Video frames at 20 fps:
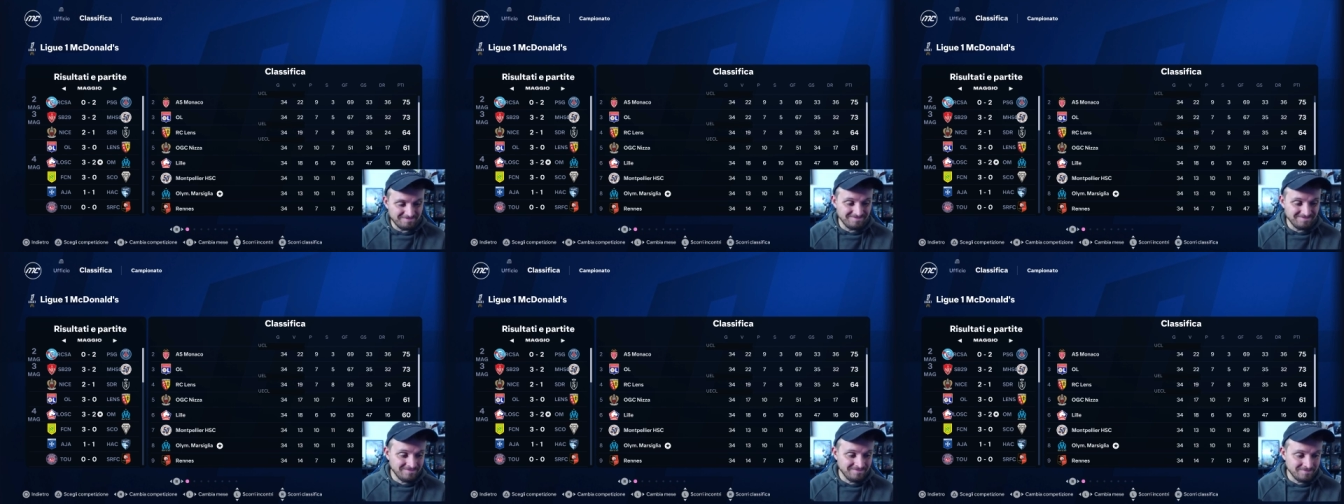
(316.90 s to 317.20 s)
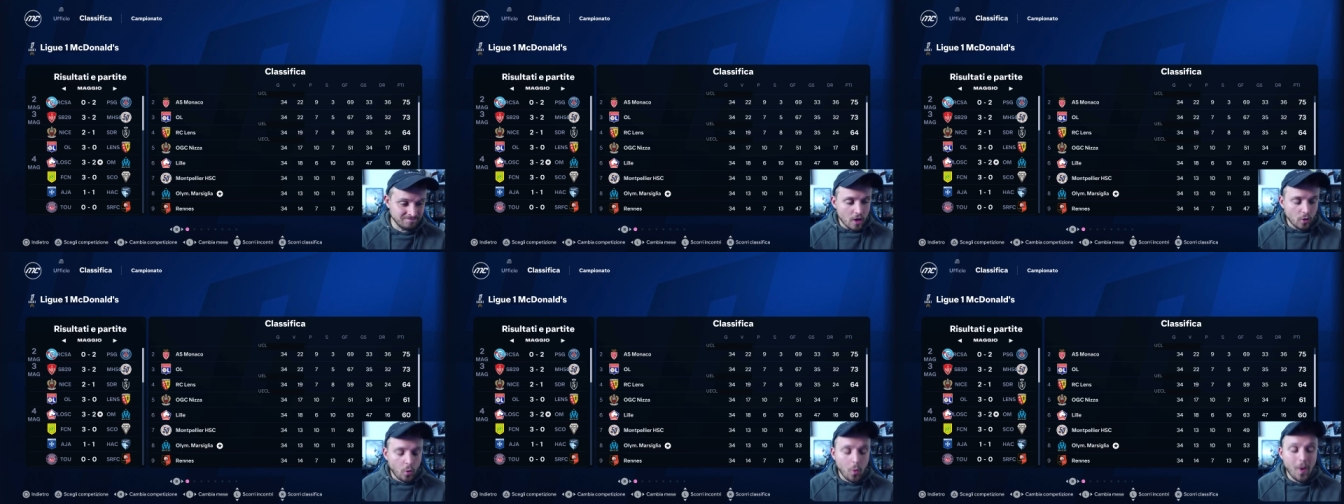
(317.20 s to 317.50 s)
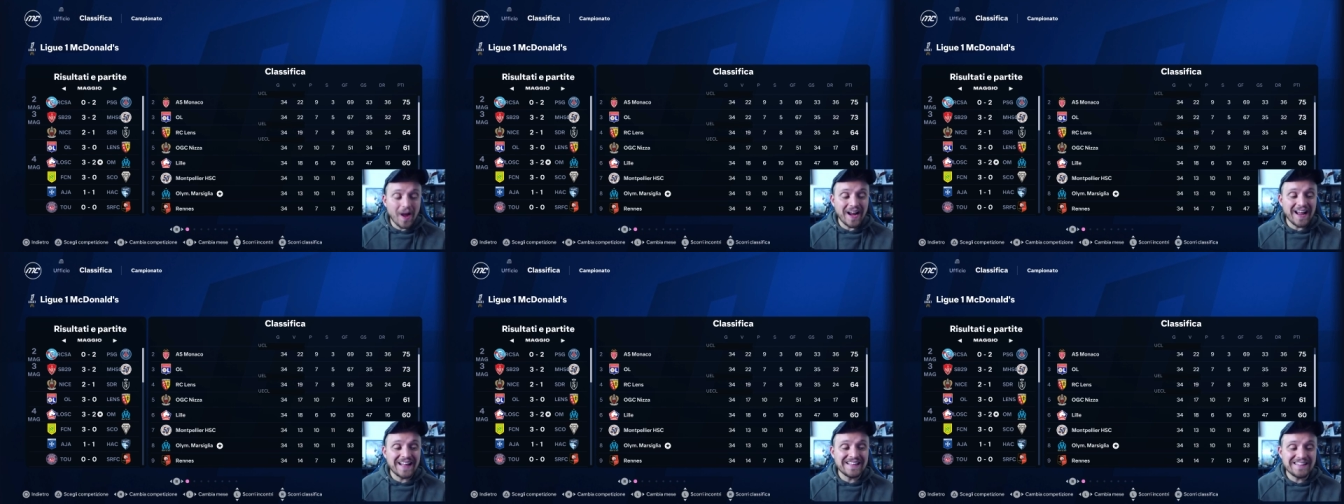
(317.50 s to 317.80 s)
Mm,
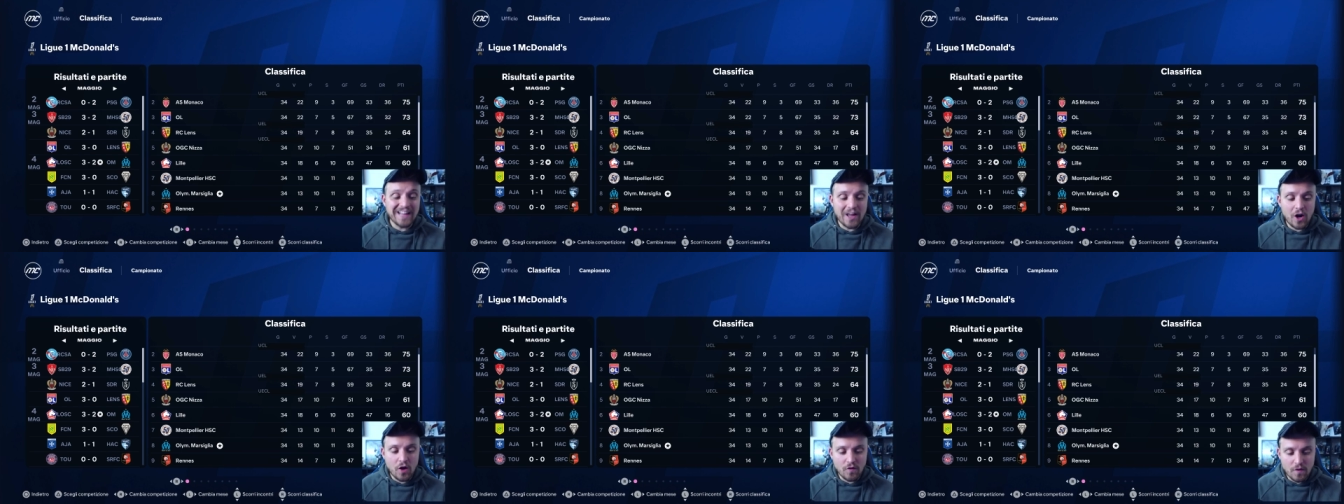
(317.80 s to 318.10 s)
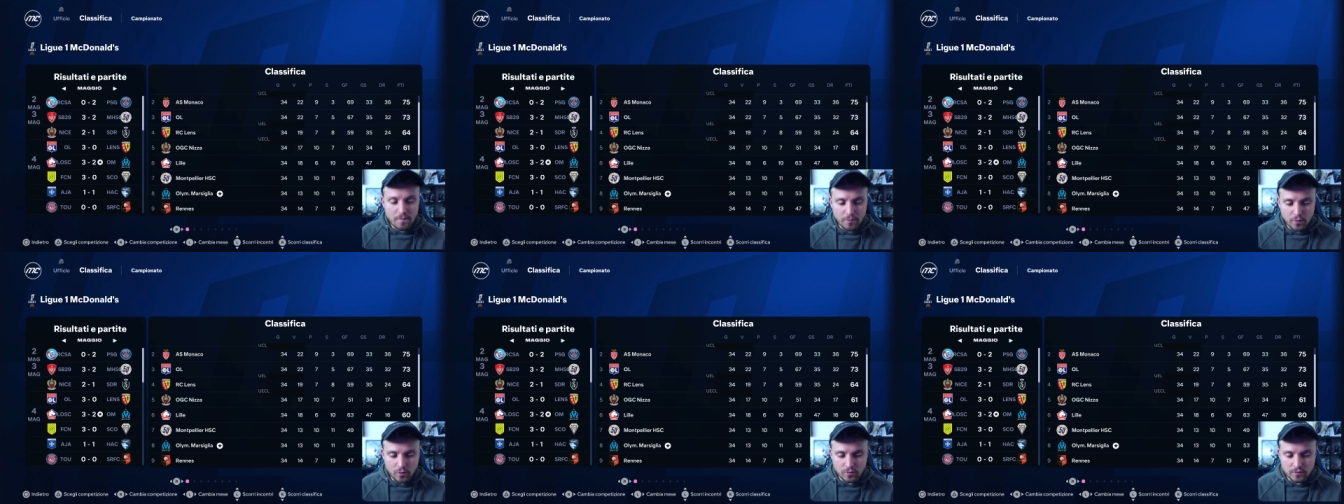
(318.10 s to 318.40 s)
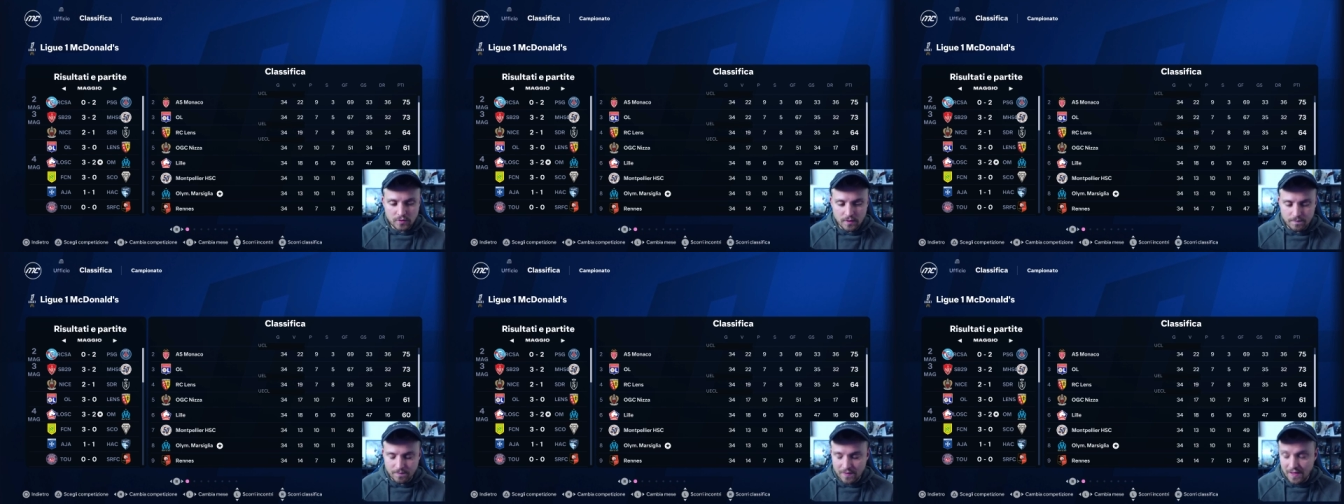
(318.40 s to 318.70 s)
49
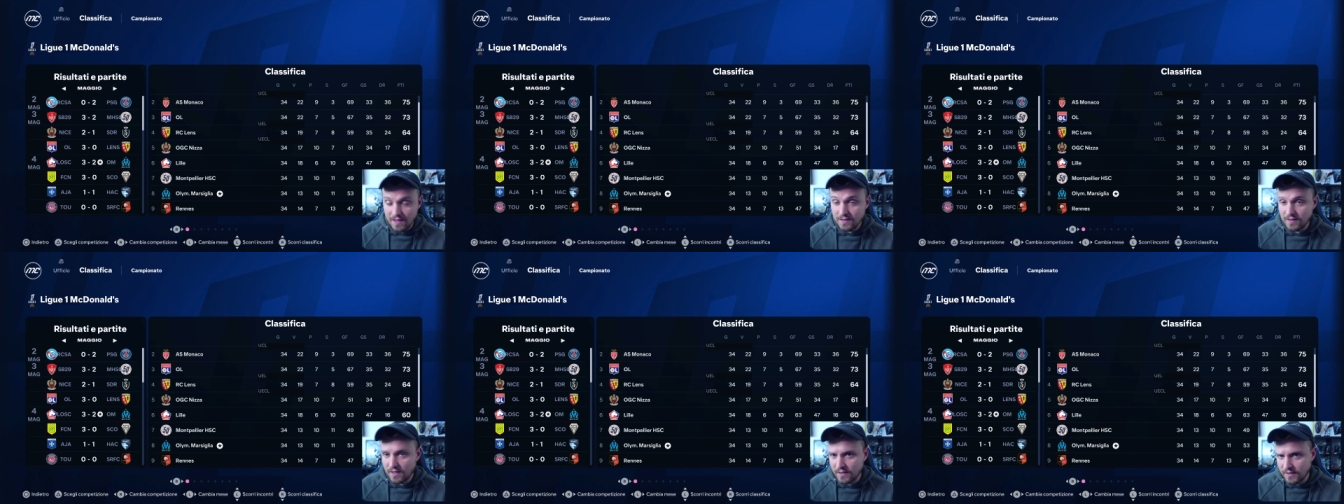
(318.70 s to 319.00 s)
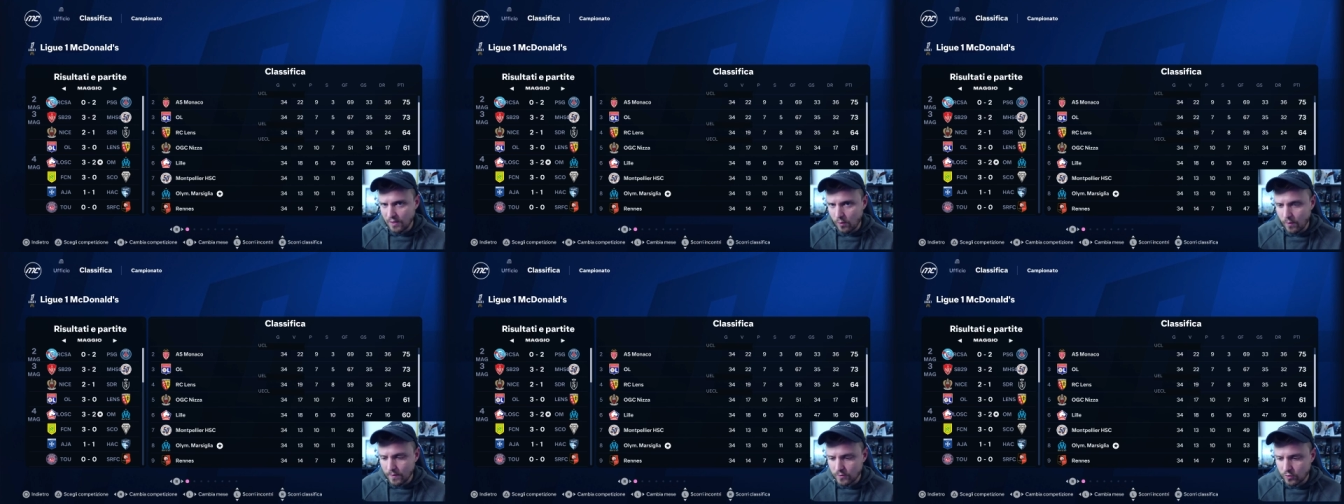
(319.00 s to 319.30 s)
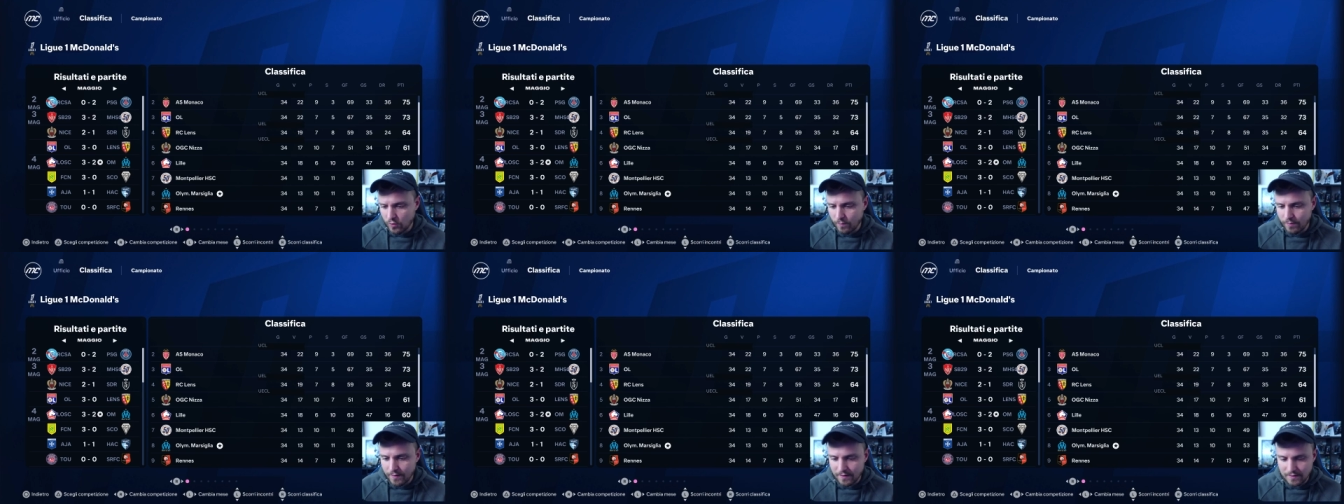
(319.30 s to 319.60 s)
punti in
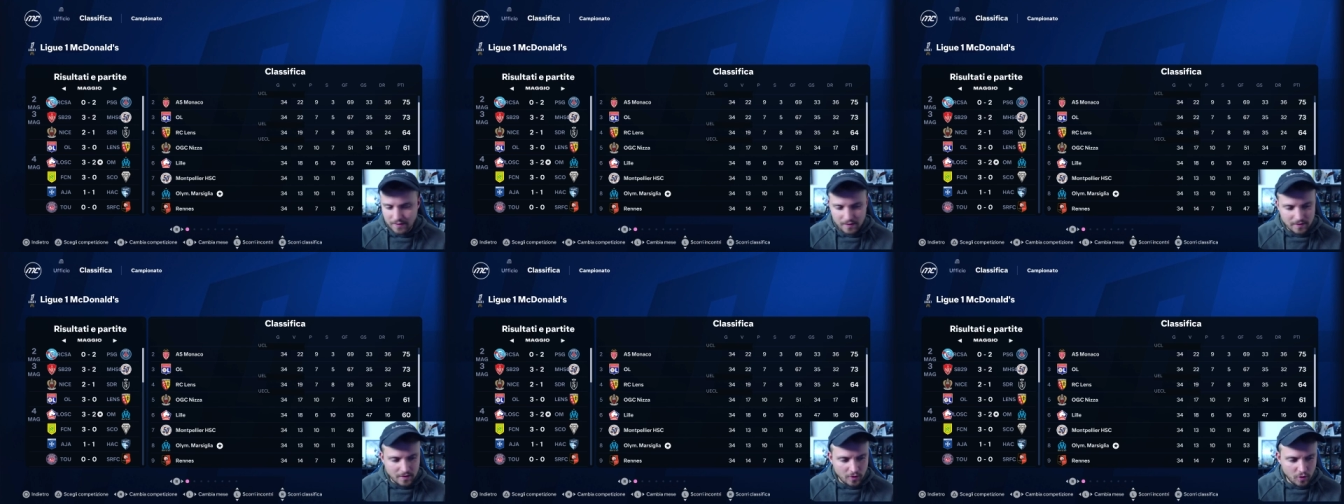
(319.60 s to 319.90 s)
34 partite.